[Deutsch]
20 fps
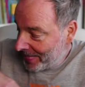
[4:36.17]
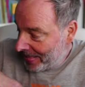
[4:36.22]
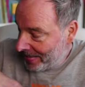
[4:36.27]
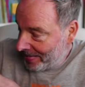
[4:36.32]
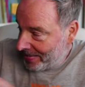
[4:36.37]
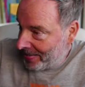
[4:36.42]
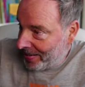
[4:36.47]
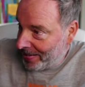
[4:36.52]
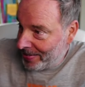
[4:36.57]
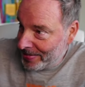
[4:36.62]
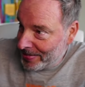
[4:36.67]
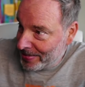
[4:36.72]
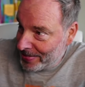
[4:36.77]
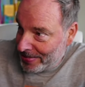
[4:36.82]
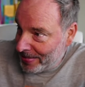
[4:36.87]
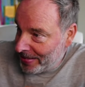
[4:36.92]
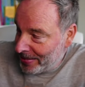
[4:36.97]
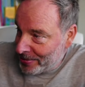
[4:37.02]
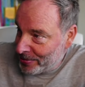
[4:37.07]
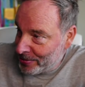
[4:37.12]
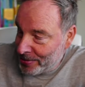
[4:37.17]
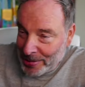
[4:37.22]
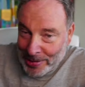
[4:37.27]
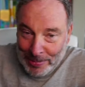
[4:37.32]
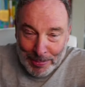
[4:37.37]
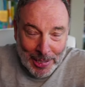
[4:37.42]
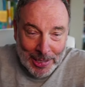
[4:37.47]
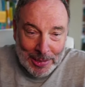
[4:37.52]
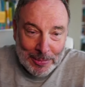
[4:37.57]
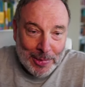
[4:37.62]
ja, also ich
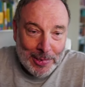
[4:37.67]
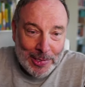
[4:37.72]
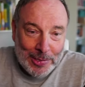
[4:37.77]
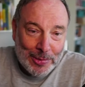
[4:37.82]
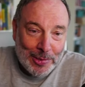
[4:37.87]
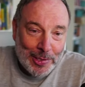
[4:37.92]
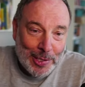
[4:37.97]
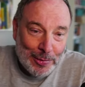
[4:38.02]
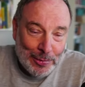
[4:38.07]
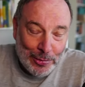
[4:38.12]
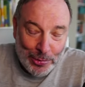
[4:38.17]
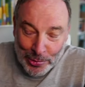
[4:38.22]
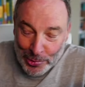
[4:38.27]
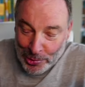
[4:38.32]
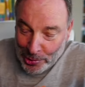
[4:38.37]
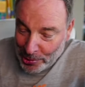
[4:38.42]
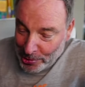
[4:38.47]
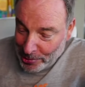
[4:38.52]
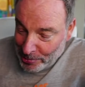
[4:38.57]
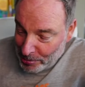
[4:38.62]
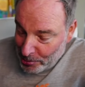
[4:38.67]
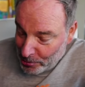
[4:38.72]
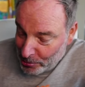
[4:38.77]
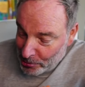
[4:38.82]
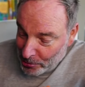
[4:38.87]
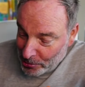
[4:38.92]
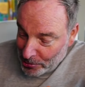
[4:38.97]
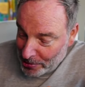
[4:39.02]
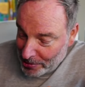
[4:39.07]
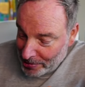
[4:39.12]
mag immer nicht so gern physische
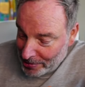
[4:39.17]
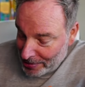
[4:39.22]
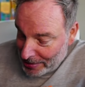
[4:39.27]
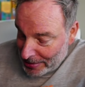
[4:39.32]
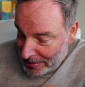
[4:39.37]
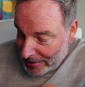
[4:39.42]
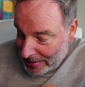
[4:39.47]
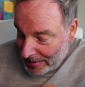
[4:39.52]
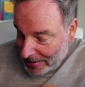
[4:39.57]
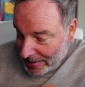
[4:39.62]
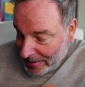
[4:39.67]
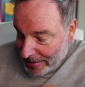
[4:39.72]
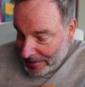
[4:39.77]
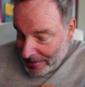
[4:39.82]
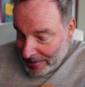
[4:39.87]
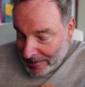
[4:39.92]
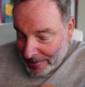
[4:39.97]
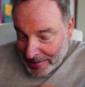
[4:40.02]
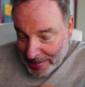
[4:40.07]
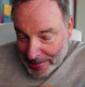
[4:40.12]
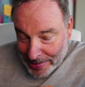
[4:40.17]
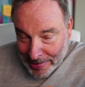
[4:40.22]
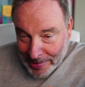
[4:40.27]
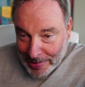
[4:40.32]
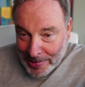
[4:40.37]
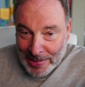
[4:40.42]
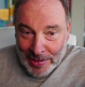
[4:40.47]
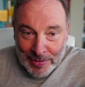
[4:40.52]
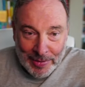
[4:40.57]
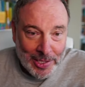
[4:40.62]
Produkte
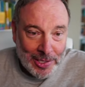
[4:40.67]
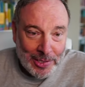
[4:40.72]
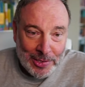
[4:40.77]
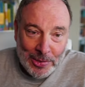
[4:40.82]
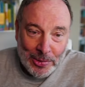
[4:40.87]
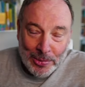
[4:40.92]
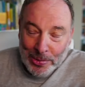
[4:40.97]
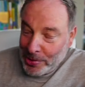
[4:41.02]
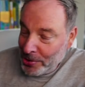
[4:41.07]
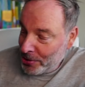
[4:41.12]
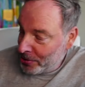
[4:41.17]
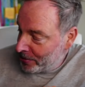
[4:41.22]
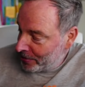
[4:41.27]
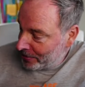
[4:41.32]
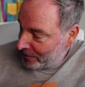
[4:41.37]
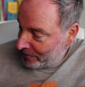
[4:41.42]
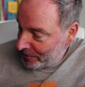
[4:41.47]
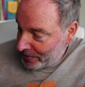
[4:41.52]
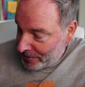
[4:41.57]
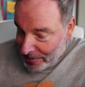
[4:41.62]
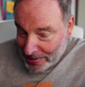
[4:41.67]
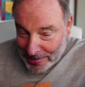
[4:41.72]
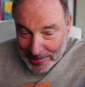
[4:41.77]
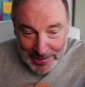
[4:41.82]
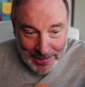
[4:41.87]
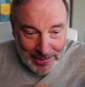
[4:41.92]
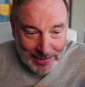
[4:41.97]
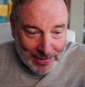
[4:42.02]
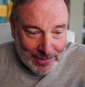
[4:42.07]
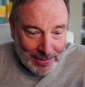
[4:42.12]
handeln, dann werden die zurückgeschickt und was weiß
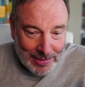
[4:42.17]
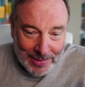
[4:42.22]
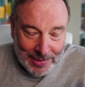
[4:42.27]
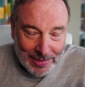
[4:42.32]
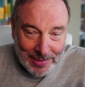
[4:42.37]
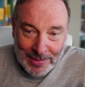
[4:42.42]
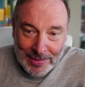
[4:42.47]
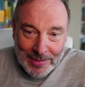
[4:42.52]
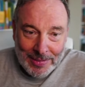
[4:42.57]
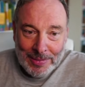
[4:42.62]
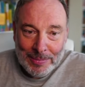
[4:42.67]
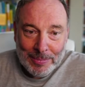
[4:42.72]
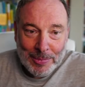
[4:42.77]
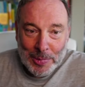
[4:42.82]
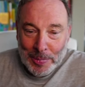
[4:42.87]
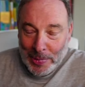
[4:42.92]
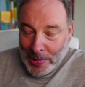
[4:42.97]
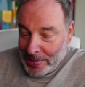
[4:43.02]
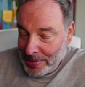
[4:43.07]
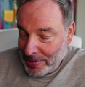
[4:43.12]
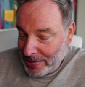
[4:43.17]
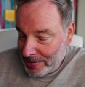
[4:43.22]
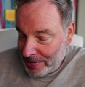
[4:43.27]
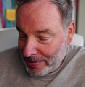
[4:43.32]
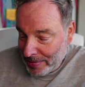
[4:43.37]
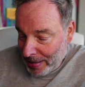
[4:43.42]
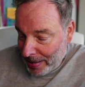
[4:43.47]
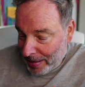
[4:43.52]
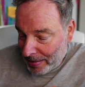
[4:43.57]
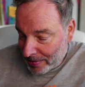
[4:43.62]
ich und äh, muss man das
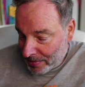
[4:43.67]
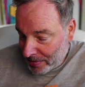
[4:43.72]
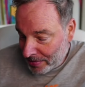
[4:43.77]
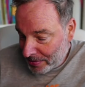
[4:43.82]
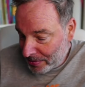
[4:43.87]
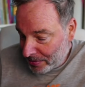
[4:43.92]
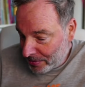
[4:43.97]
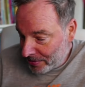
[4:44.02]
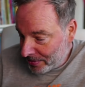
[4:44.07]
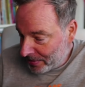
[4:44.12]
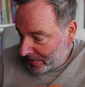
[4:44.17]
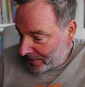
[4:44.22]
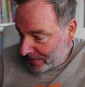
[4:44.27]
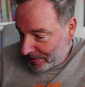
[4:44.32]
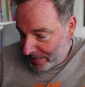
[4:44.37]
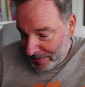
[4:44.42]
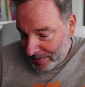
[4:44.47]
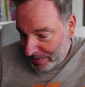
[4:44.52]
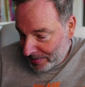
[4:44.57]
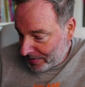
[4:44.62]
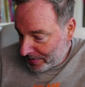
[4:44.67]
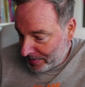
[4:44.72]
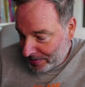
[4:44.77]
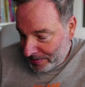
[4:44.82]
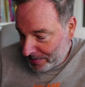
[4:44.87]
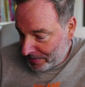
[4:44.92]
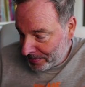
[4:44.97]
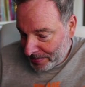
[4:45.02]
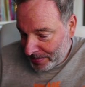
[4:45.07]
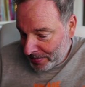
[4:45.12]
lagern und
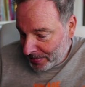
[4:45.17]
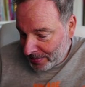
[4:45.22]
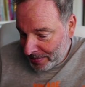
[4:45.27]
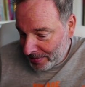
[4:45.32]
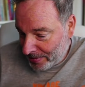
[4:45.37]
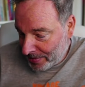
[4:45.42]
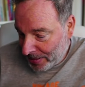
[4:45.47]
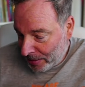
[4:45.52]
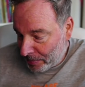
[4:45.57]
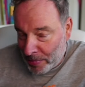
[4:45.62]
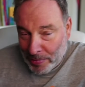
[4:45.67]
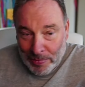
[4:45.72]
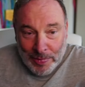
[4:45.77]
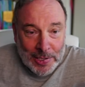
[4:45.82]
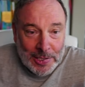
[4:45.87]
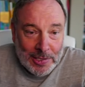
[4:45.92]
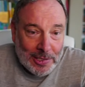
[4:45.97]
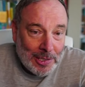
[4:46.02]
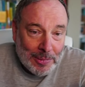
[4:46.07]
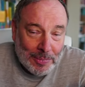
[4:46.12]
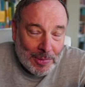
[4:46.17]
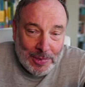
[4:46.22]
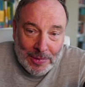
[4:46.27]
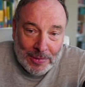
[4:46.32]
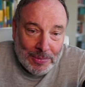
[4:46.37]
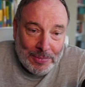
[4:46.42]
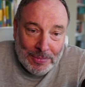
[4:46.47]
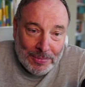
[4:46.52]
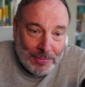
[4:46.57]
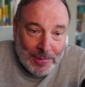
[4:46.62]
äh, aber vielleicht
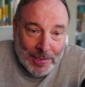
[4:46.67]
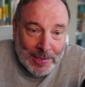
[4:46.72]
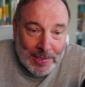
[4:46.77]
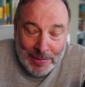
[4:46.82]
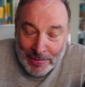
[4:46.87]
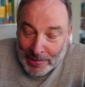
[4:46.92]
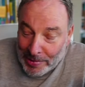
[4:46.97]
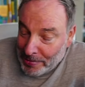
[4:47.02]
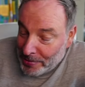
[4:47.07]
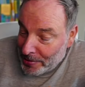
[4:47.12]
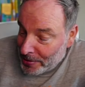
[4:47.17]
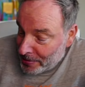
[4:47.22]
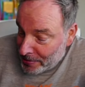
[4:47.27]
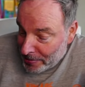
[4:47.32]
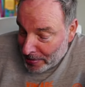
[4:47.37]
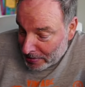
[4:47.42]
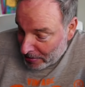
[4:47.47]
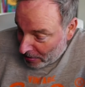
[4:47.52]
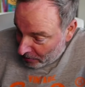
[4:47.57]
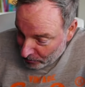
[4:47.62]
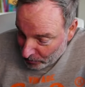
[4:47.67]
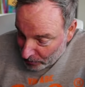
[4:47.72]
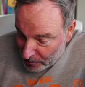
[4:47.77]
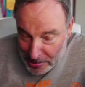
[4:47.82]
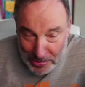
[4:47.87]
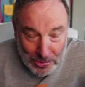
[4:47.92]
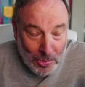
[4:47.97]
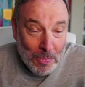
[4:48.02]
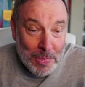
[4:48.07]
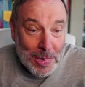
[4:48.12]
gibt's, weiß nicht, wenn welche sagen, nein, wir wollen
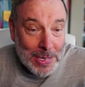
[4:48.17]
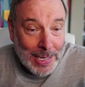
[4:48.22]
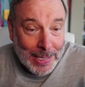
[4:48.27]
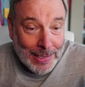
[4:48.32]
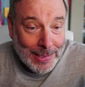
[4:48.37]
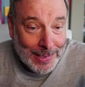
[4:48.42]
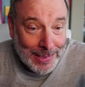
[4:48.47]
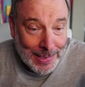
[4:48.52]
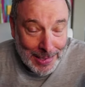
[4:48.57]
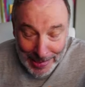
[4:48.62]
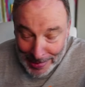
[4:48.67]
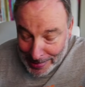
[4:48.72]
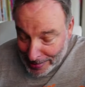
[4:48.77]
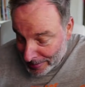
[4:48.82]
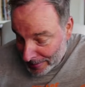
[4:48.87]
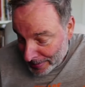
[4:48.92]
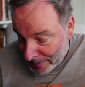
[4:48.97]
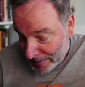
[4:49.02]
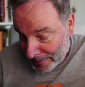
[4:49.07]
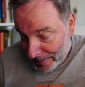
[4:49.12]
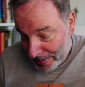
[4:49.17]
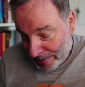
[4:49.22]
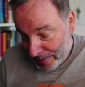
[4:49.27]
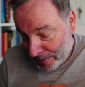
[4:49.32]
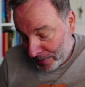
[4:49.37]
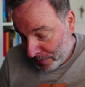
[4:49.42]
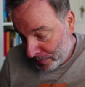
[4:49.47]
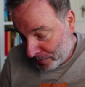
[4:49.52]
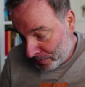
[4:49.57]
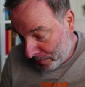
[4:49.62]
das unbedingt
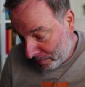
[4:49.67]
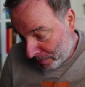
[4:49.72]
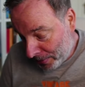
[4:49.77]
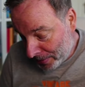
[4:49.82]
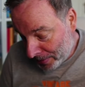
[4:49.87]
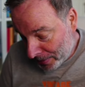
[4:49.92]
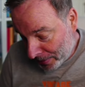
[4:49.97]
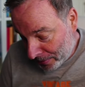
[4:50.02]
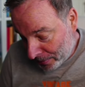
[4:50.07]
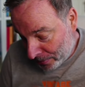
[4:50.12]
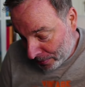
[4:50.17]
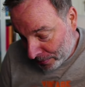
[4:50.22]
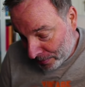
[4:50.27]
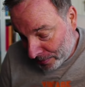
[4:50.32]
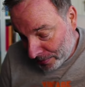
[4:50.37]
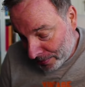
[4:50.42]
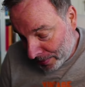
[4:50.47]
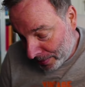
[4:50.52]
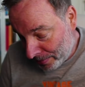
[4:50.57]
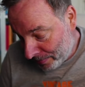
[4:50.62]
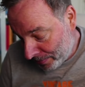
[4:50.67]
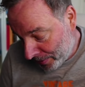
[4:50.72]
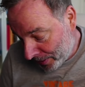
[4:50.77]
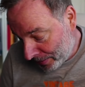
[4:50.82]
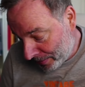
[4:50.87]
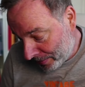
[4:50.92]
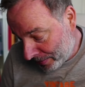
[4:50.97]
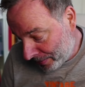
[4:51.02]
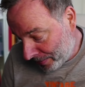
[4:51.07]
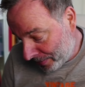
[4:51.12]
von bei dir kaufen, dann
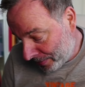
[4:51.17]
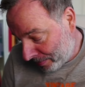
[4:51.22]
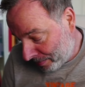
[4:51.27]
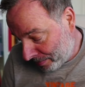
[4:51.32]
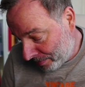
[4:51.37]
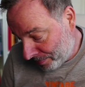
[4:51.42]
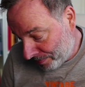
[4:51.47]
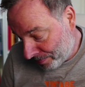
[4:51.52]
vielleicht ähm,